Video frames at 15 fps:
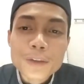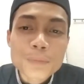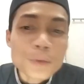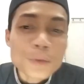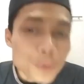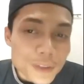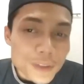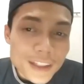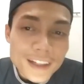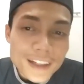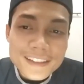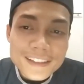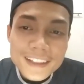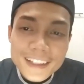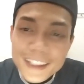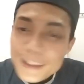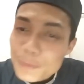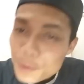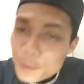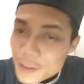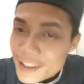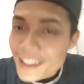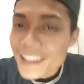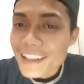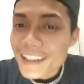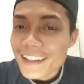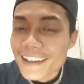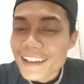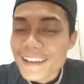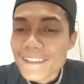Allah pun punya rencana dan punya
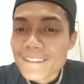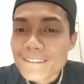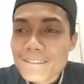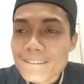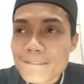keinginan.